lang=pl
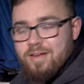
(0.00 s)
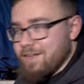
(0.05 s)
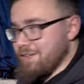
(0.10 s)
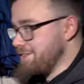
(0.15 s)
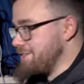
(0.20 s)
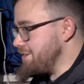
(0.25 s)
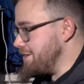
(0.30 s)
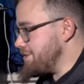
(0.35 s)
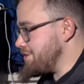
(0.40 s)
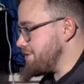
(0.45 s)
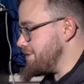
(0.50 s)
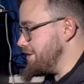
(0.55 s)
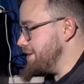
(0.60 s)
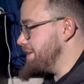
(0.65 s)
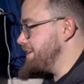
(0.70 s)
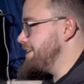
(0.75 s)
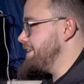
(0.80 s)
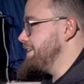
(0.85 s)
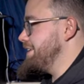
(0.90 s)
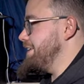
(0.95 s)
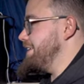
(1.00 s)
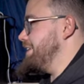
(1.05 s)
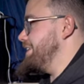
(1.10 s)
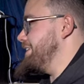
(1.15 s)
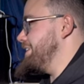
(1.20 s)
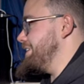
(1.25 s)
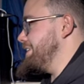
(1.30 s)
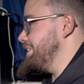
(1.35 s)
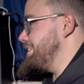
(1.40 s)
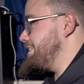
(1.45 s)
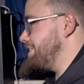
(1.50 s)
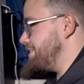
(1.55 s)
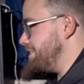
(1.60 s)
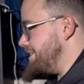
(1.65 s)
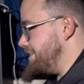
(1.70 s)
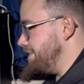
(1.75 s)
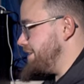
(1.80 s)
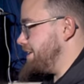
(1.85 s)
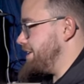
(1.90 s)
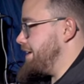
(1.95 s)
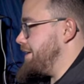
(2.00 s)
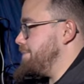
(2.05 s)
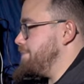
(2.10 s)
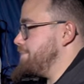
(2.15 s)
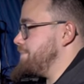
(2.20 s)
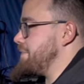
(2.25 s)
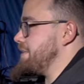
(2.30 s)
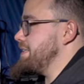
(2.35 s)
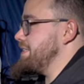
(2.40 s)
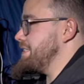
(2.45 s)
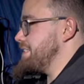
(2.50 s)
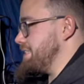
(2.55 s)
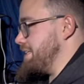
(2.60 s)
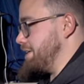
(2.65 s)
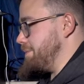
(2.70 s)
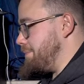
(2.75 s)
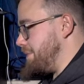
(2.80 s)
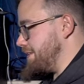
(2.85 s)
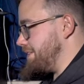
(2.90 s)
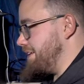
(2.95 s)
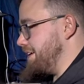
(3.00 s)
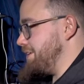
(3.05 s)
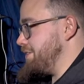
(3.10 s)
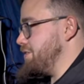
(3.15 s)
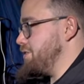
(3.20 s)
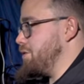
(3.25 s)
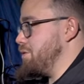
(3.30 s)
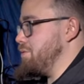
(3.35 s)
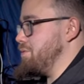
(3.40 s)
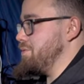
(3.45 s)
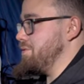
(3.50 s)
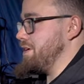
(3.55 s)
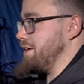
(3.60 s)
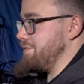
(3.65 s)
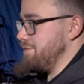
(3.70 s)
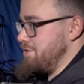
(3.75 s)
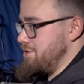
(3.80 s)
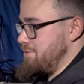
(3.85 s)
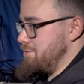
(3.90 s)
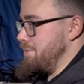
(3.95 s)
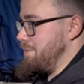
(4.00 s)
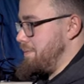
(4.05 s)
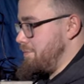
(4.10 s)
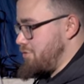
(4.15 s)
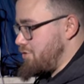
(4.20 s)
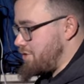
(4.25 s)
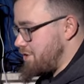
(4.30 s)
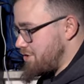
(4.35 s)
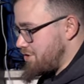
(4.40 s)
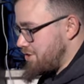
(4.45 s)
elektryczny e, z silnikiem, z baterią. Jak widzimy, mamy trochę